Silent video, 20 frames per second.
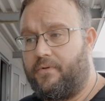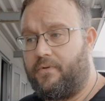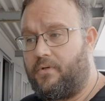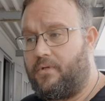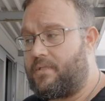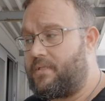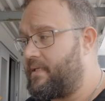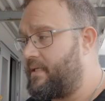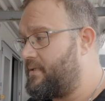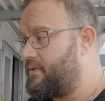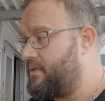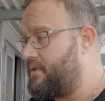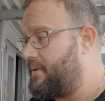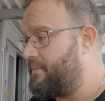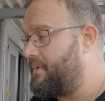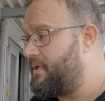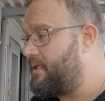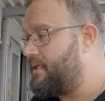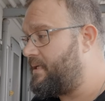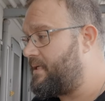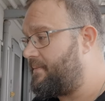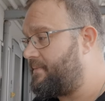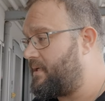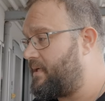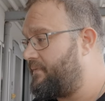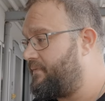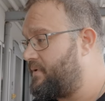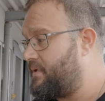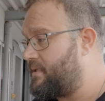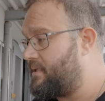Rost kriegst du damit nicht ab,
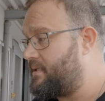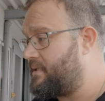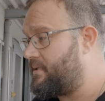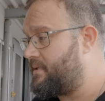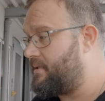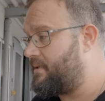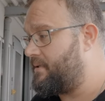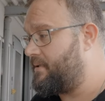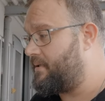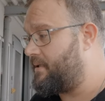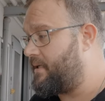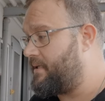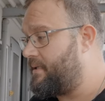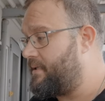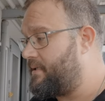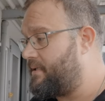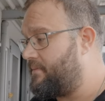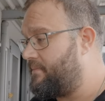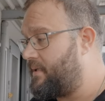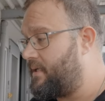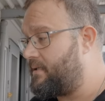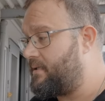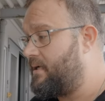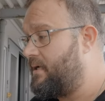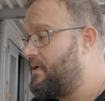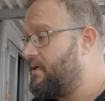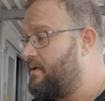dafür ist es äh, halt nicht gemacht.